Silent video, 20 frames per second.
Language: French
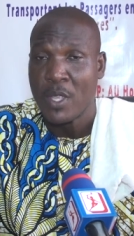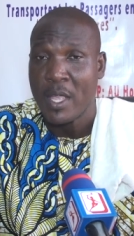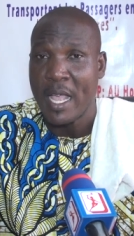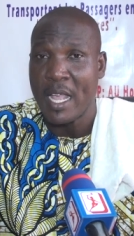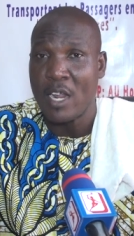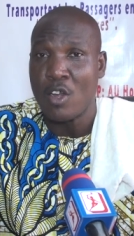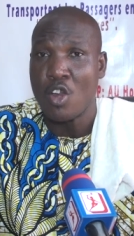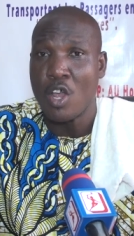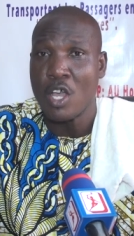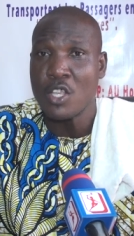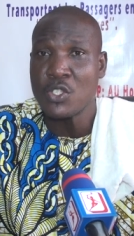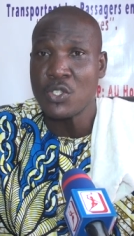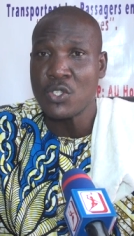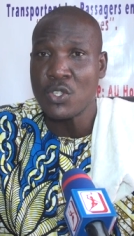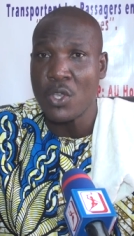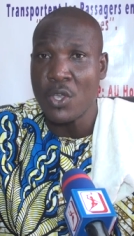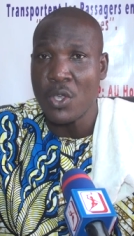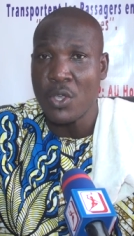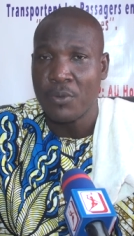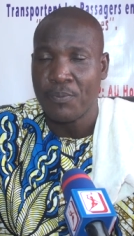Et
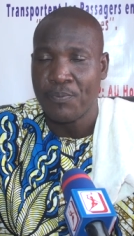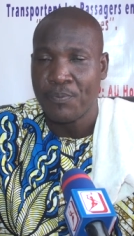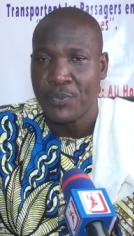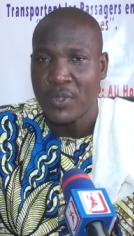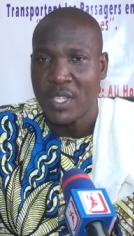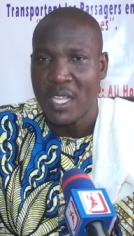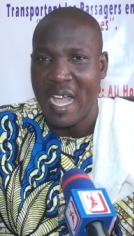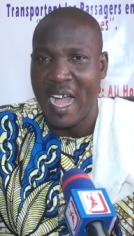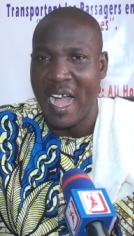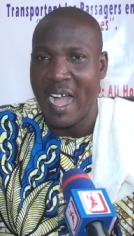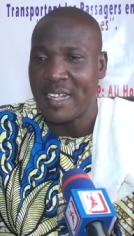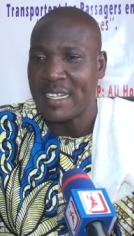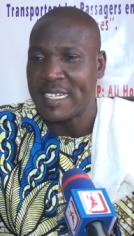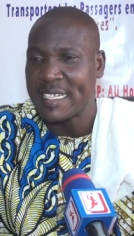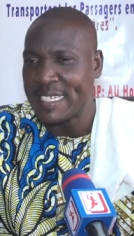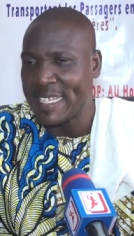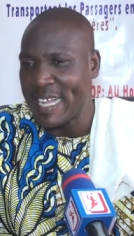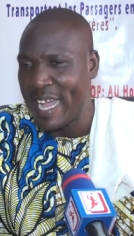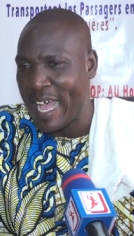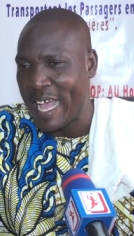lorsque, en
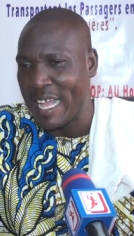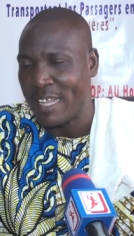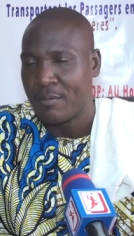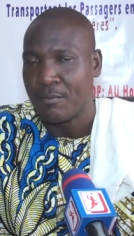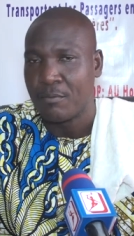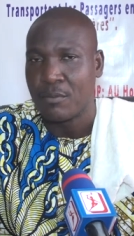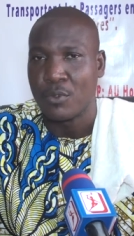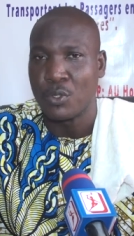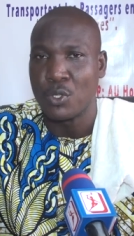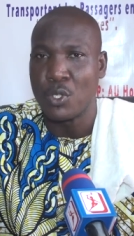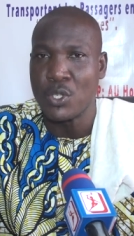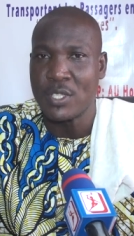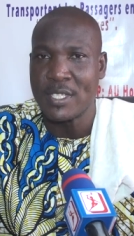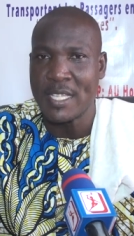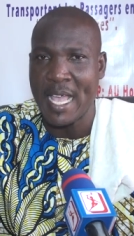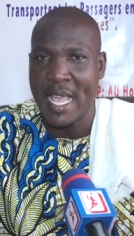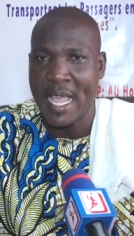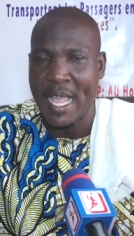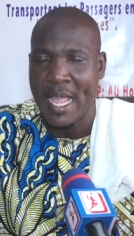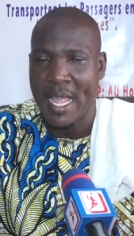cas de
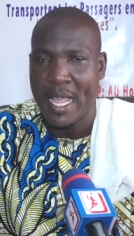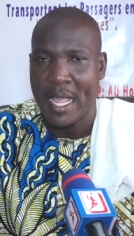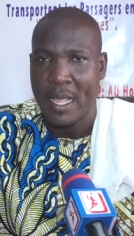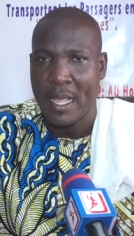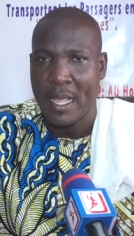ces